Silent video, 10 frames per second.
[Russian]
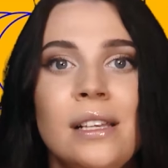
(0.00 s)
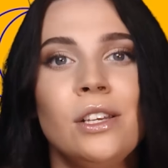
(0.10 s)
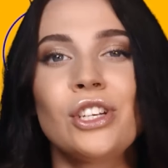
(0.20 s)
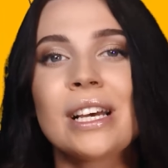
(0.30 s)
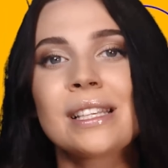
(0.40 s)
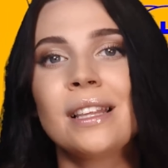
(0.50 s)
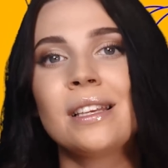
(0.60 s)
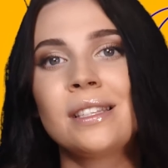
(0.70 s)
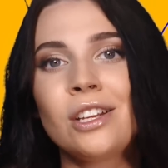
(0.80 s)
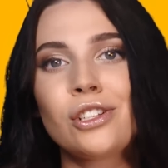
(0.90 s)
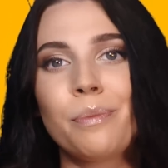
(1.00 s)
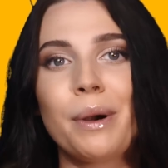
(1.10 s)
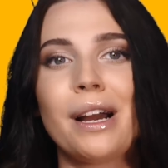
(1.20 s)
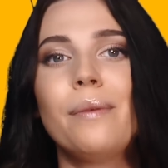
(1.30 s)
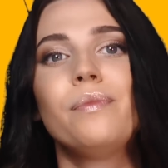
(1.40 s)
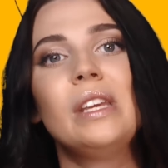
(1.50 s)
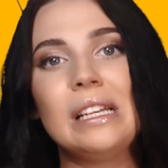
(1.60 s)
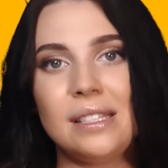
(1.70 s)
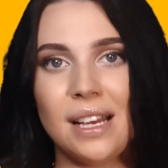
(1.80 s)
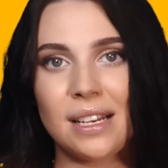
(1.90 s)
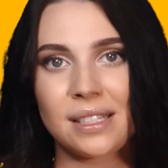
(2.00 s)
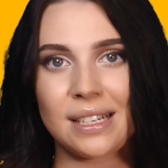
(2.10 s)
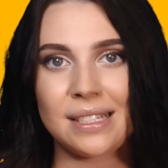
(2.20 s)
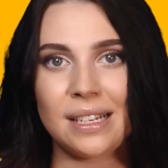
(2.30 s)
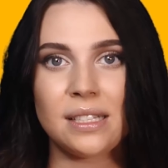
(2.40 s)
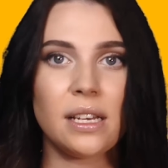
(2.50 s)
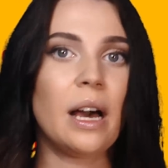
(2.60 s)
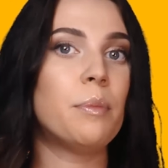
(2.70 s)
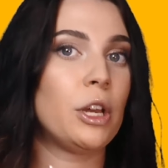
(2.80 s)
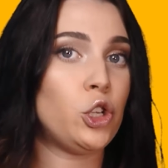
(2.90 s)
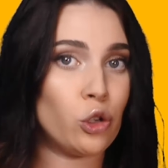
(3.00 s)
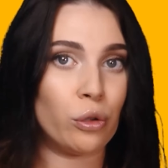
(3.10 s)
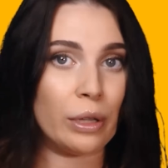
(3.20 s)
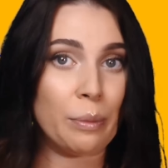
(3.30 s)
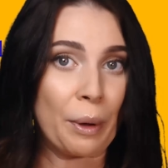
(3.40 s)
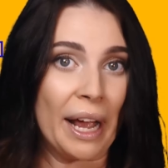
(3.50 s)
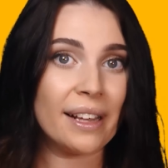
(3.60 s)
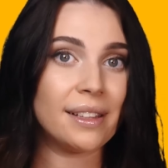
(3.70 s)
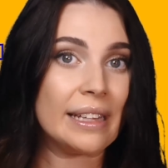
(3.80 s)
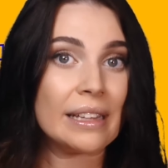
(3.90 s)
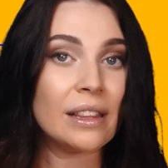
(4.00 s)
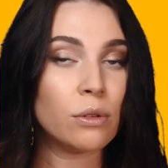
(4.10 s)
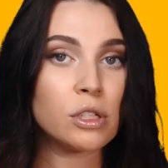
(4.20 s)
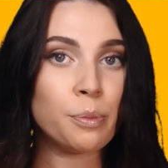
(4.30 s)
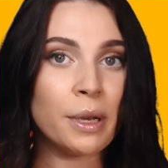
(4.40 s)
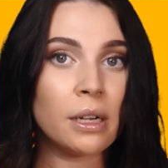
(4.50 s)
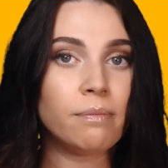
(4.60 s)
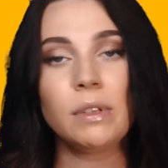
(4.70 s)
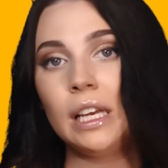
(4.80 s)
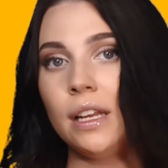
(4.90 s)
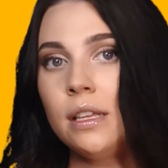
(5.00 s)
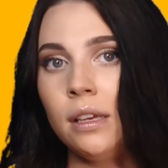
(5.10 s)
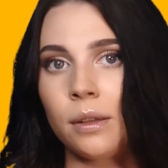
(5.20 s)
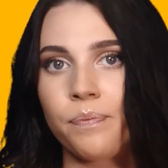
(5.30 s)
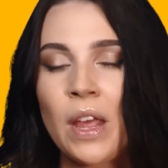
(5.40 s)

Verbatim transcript: Сейчас однозначно пока нельзя сказать, обречен ли проект Dent на успех или нет.